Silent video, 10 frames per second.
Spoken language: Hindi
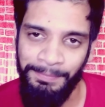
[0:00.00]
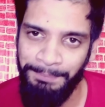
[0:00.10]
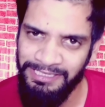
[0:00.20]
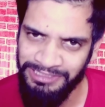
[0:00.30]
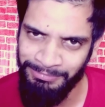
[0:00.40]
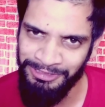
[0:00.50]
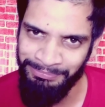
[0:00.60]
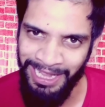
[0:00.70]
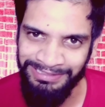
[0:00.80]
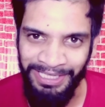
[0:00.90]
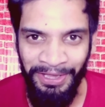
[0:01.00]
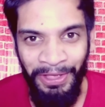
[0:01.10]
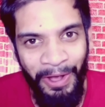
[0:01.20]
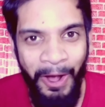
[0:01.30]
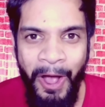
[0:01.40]
फिर समझ में आता है
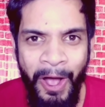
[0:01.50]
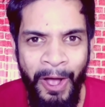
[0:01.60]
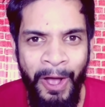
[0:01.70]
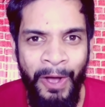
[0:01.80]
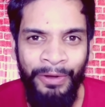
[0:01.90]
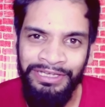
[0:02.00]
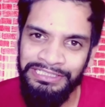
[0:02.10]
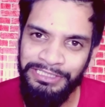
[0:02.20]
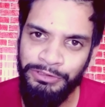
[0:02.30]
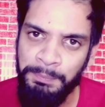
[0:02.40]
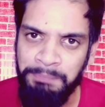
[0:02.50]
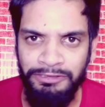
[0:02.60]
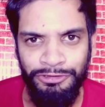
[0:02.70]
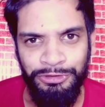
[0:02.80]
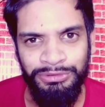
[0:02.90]
ओ ये तो
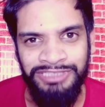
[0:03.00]
पद्दू